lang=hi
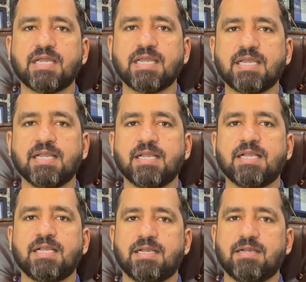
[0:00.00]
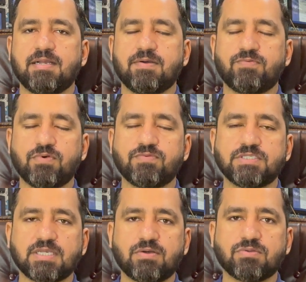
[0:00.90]
है वो
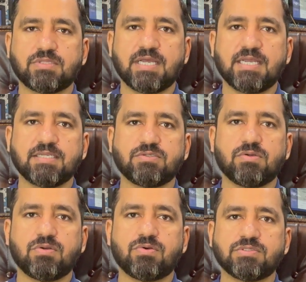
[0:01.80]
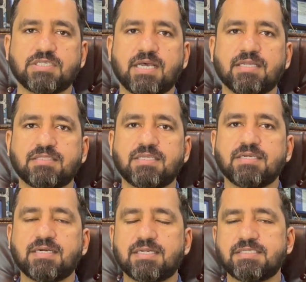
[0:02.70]
वीज़ा होता है जो लोग सेहत की
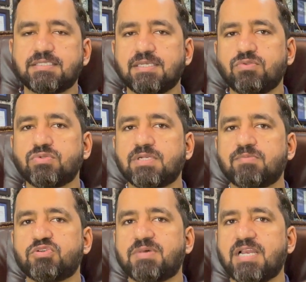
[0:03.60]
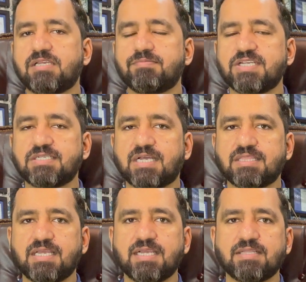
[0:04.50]
गरज से दूसरे ममालिक में
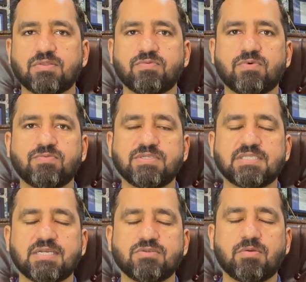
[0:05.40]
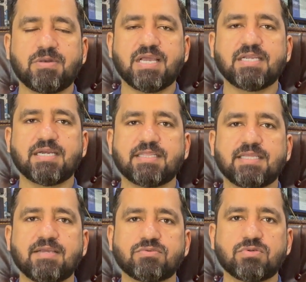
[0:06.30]
जाते हैं तो वो वीज़ा जो अप्लाई
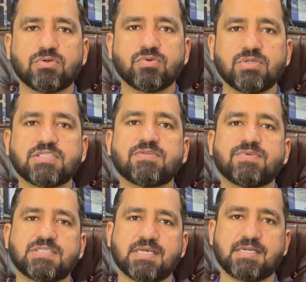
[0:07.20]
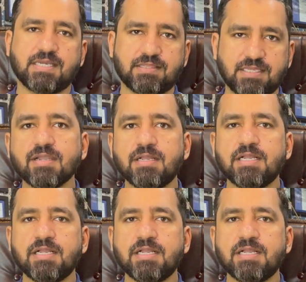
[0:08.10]
करते हैं उसको टूरिस्ट वीज़ा कहते हैं